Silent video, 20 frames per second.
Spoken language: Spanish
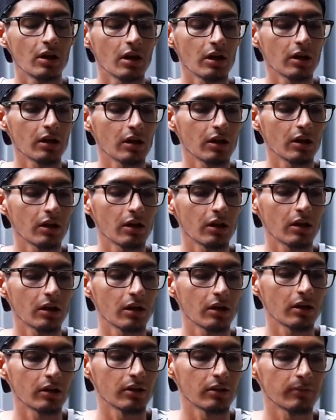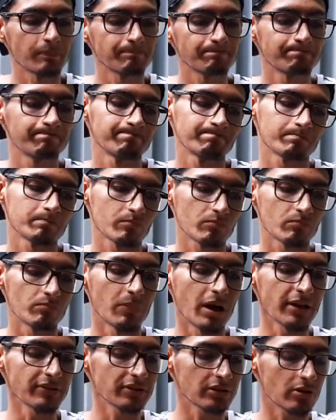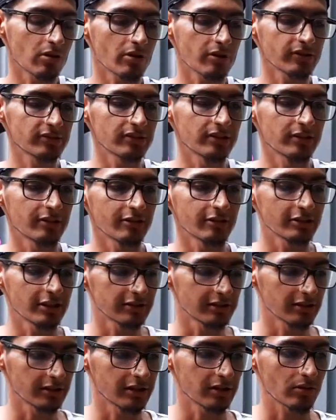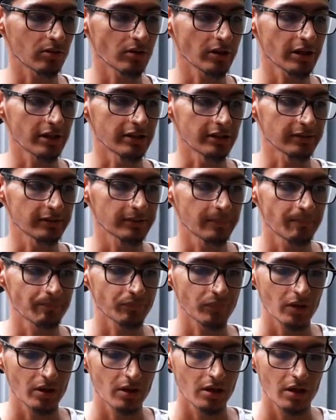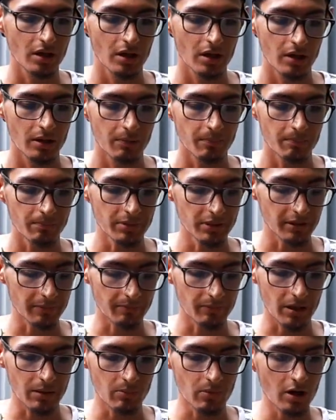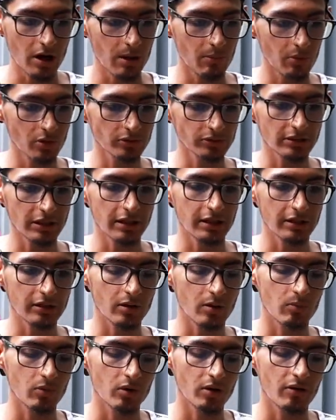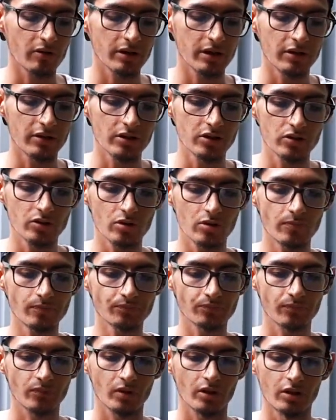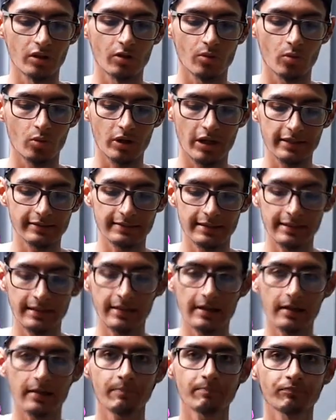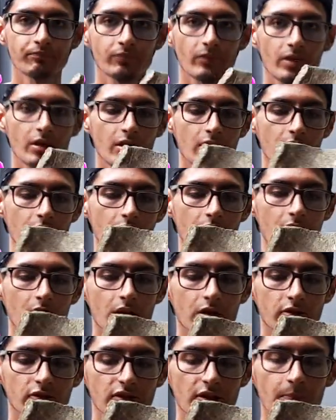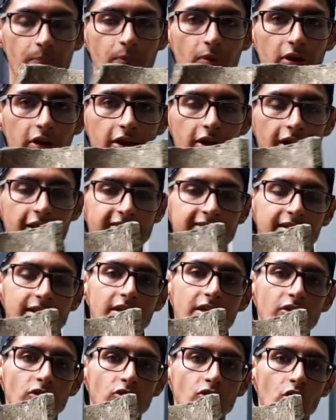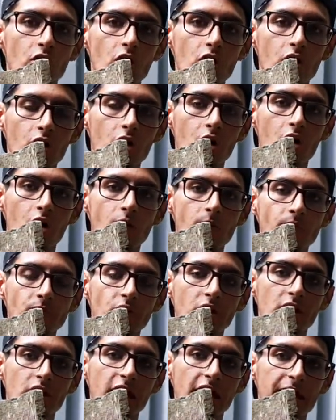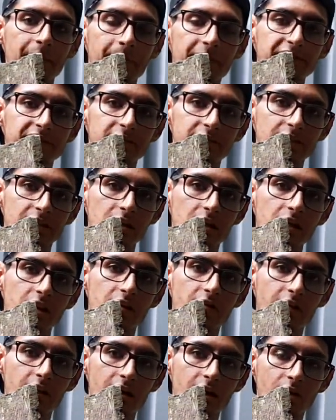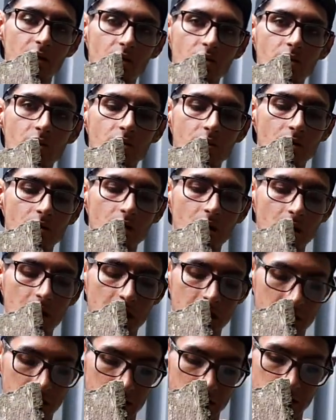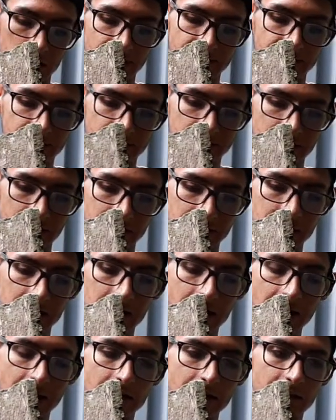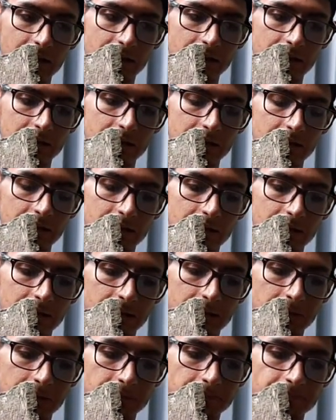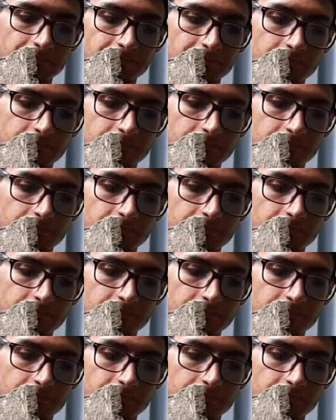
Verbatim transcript: eh, básicos que se deben de tener con ellas. Bien, vamos a montar, como lo había dicho, en una teja. Se puede hacer en tronco, en macetera de barro en teja em,